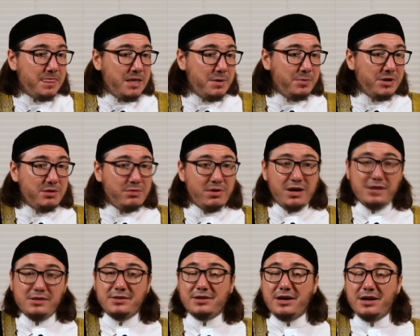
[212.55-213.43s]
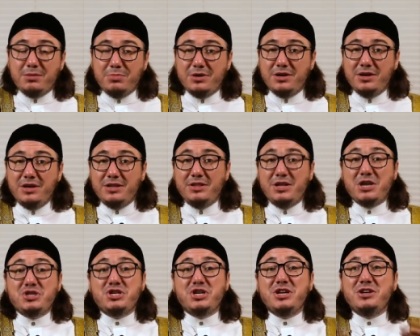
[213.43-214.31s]
не понимает, как бы
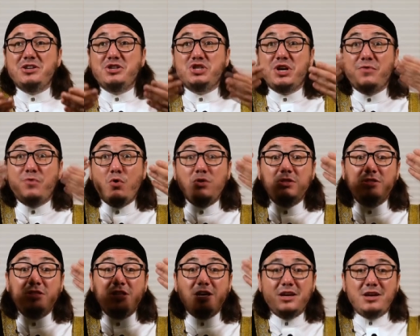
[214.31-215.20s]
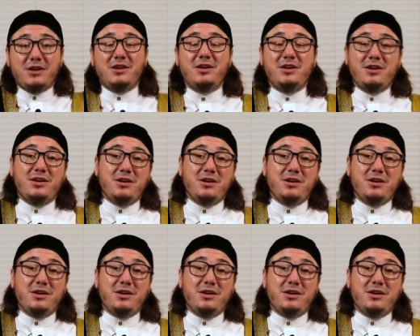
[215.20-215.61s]
даже животные